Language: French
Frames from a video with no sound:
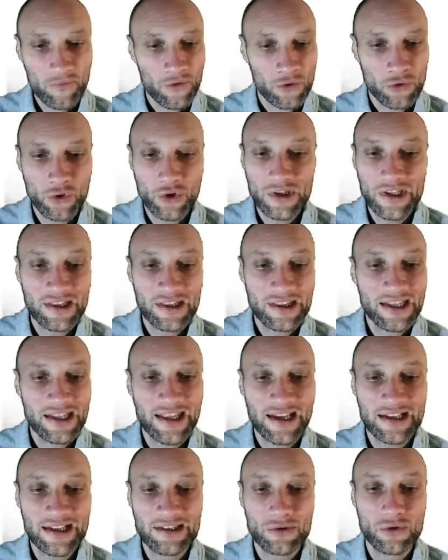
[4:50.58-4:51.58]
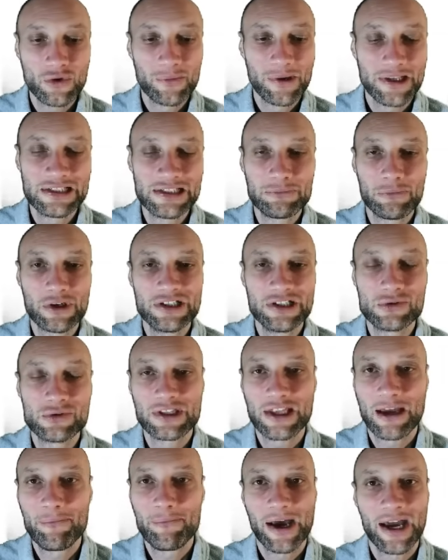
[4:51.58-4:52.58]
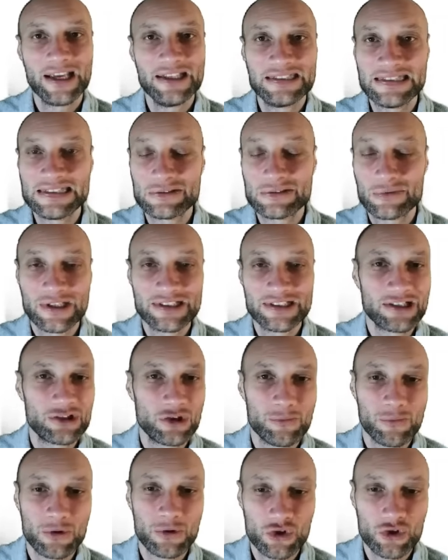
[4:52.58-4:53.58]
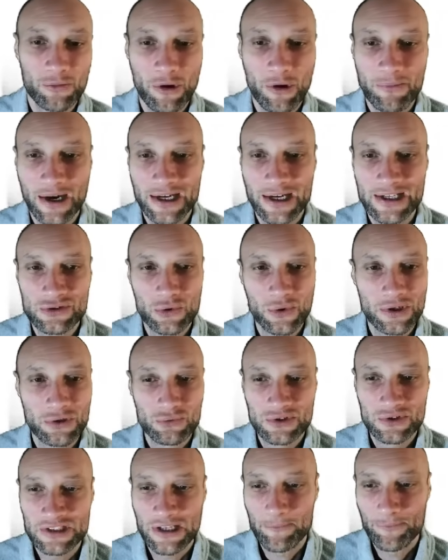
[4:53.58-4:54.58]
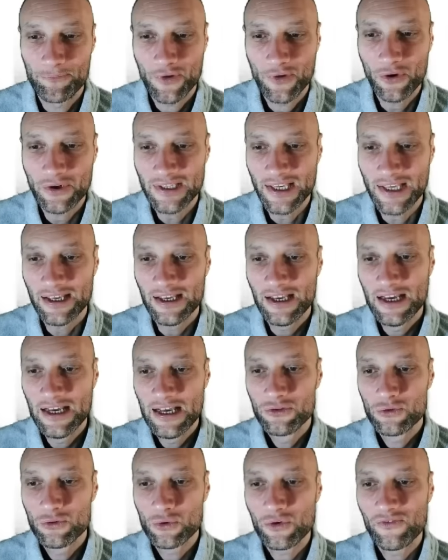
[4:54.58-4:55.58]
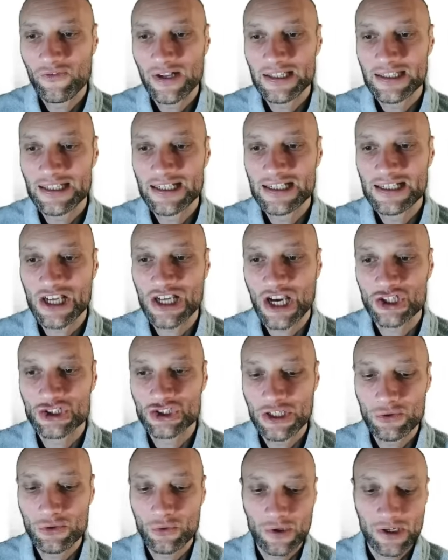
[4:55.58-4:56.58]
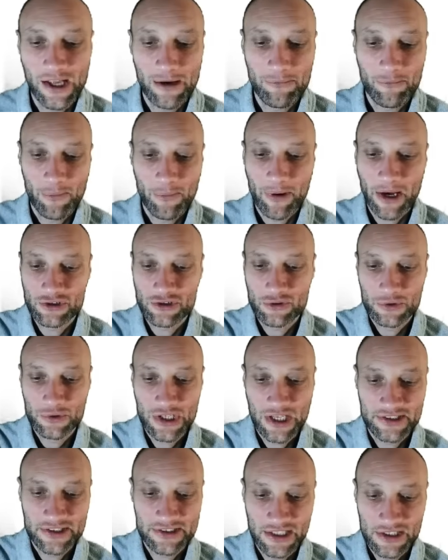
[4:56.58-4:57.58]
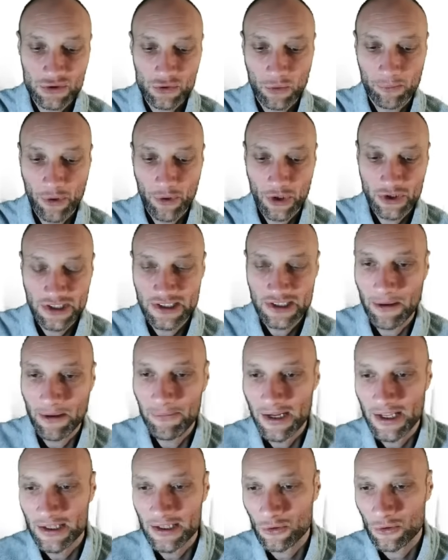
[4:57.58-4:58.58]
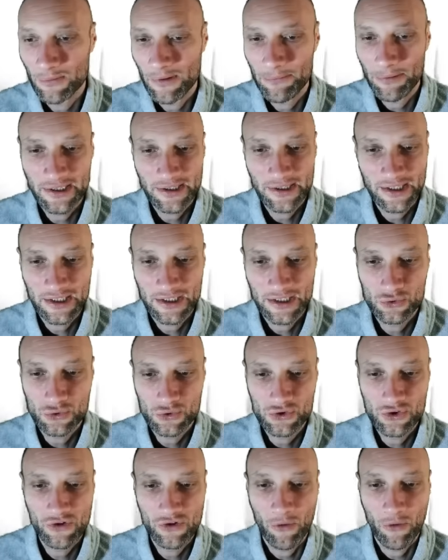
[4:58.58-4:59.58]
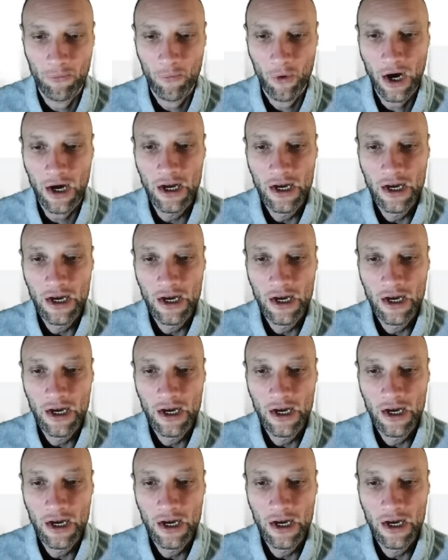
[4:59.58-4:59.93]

ne détecte automatiquement les autres appareils s'ils sont exactement sur le même réseau et tout ça. OK. Donc on va le télécharger. Donc là, moi par exemple, je l'ai installé sur une petite tablette qu'on m'a prêtée qui est juste devant moi.